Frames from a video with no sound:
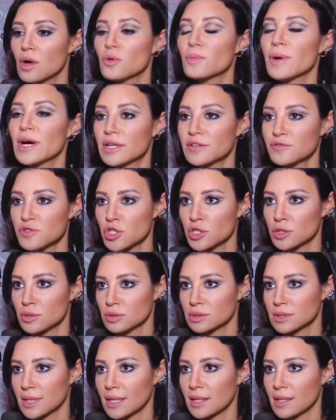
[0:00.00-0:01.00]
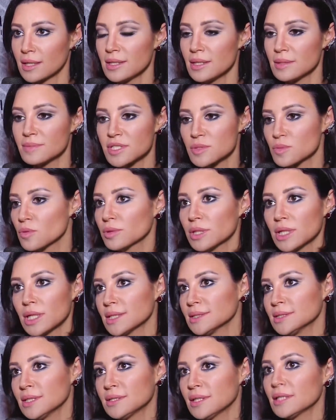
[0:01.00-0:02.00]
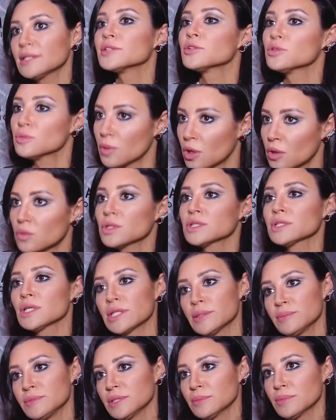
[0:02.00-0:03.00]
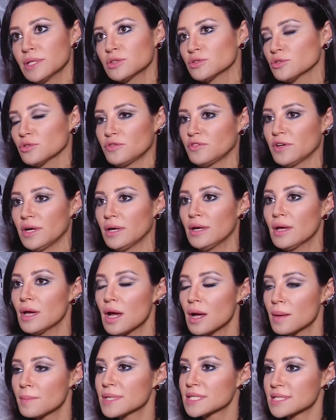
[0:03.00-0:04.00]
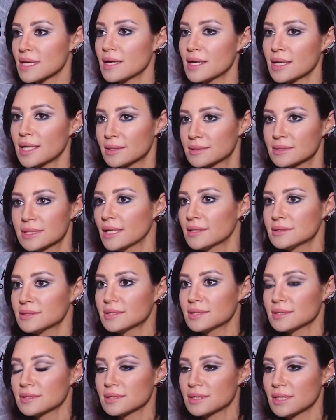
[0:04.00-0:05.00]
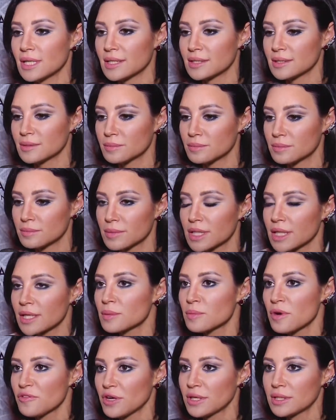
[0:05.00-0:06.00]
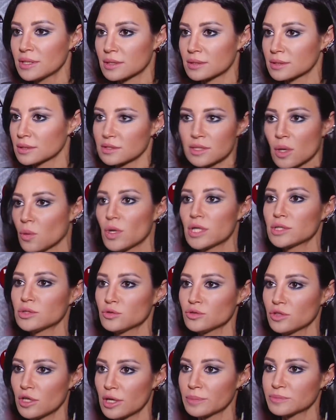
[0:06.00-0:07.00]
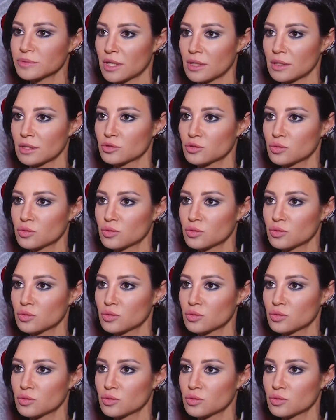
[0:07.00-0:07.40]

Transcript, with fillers: وما عرفش يرد عليا بس ممكن حد تاني يقوم هو ضاربني برضه فبس انا كانت جت يعني من غير ما افكر دورت وضربت على